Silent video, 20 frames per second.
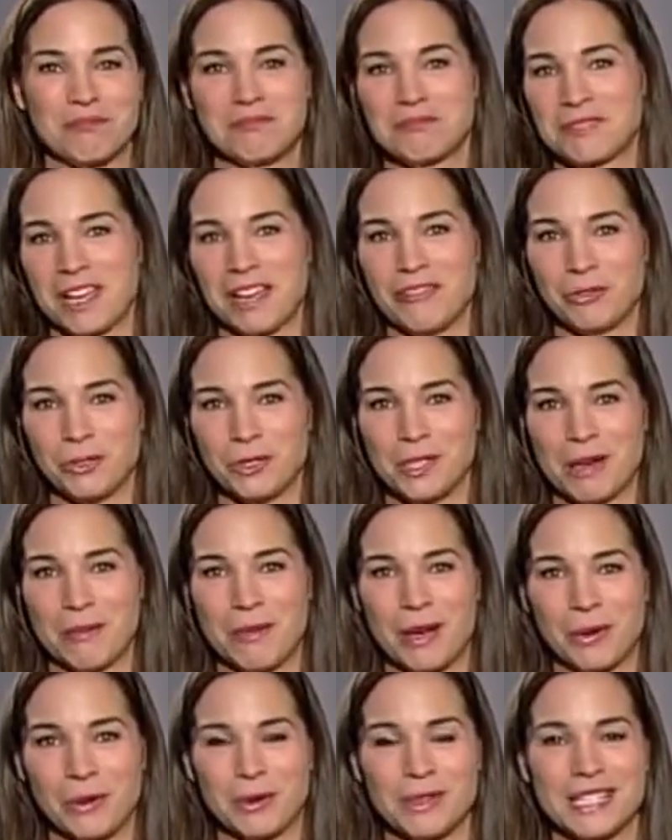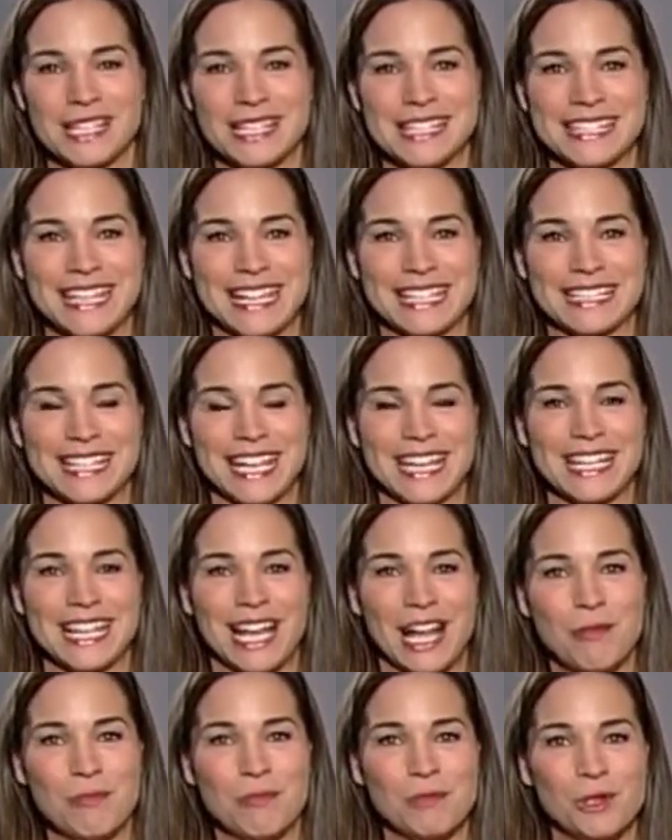Kein Wunder bei rund
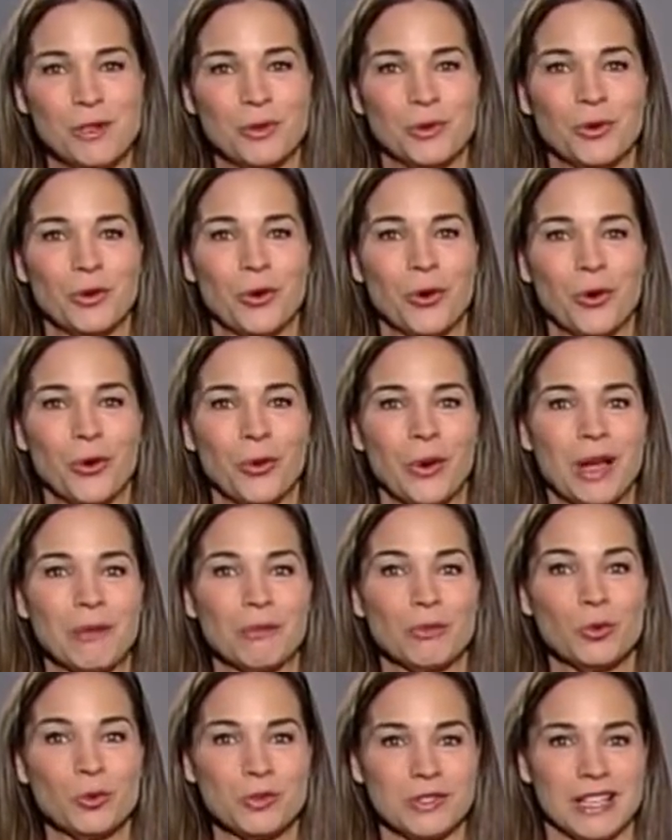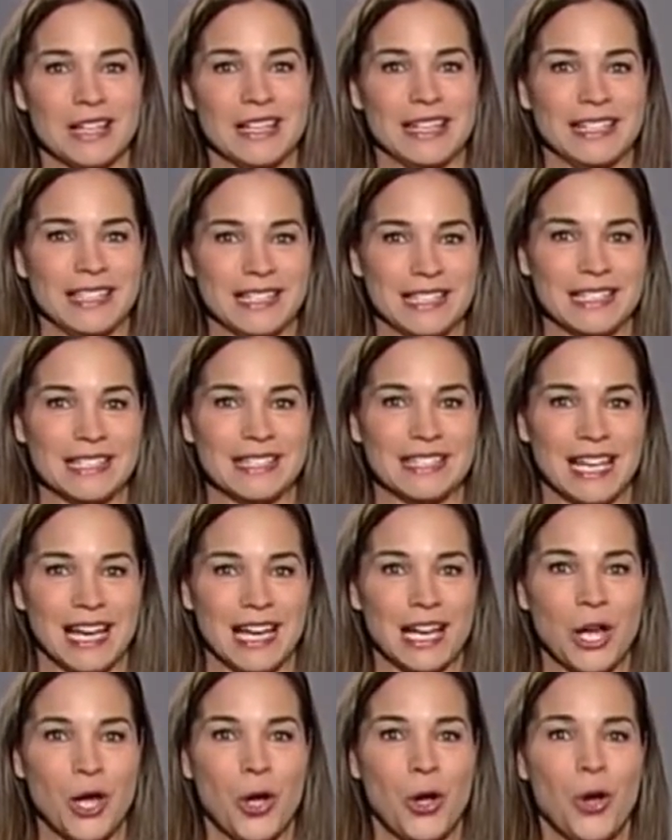6,5 Millionen Euro an Bußgeldern jedes Jahr.
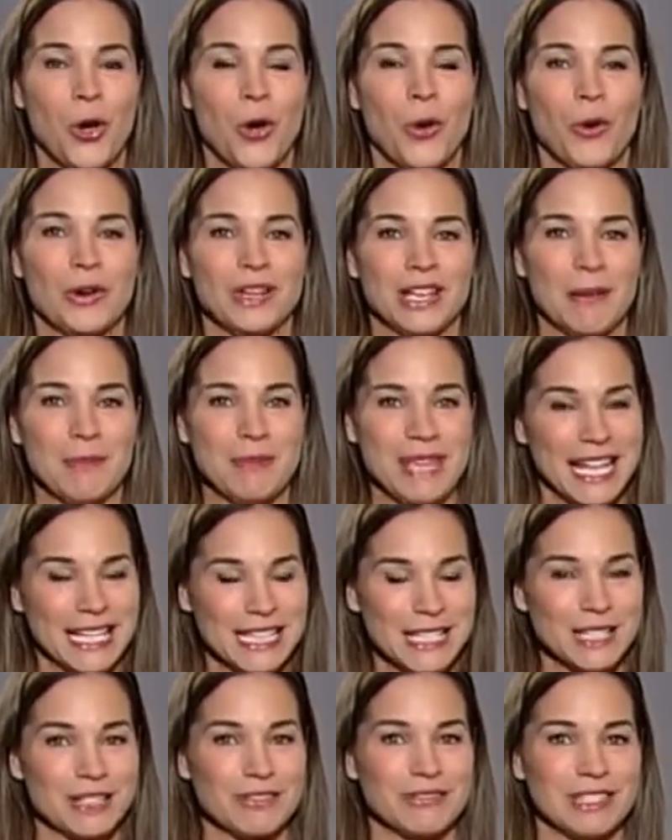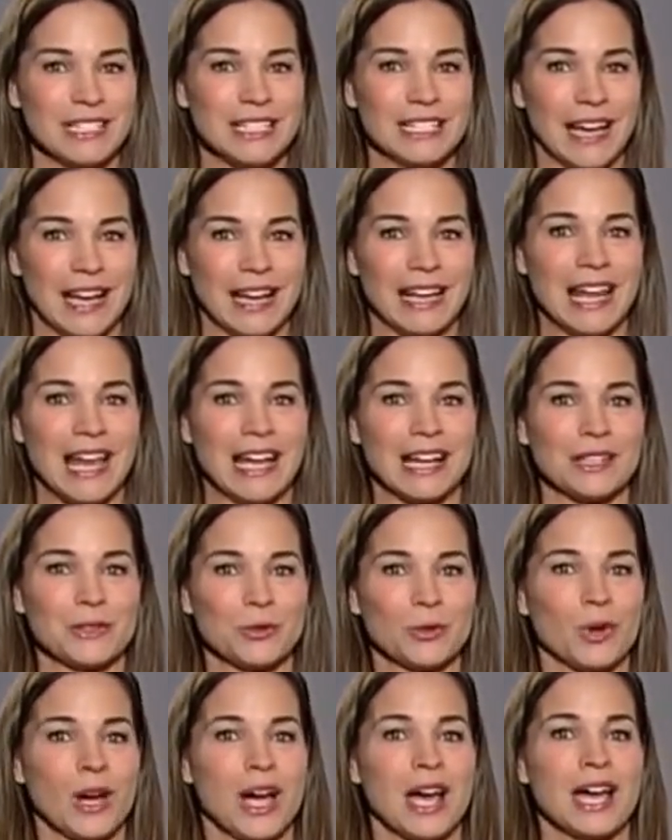Und ab jetzt wird die Anlage
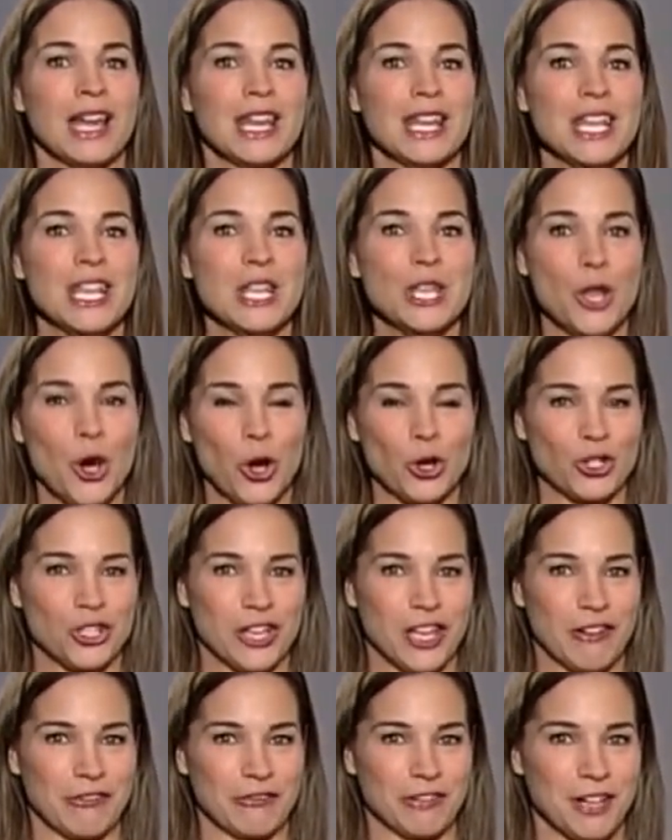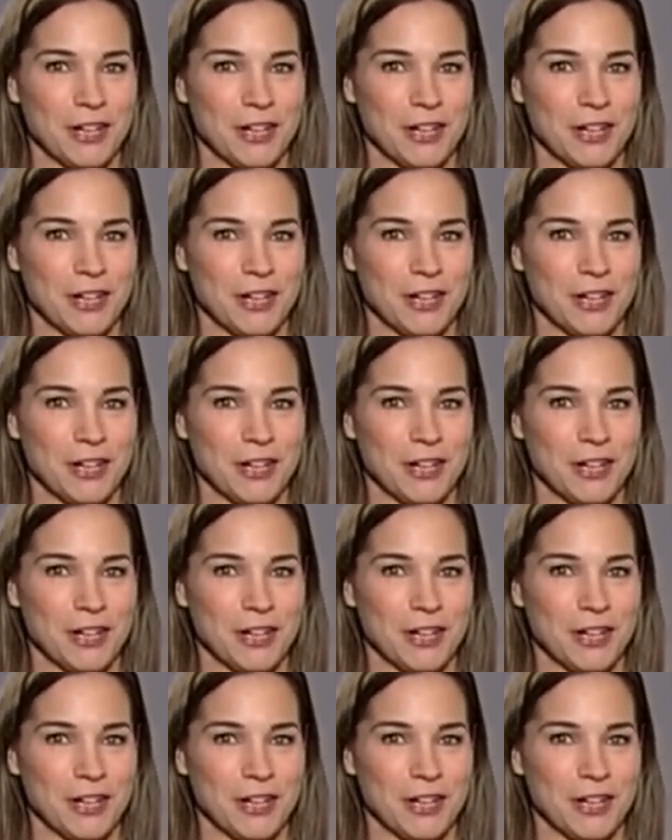sogar noch schärfer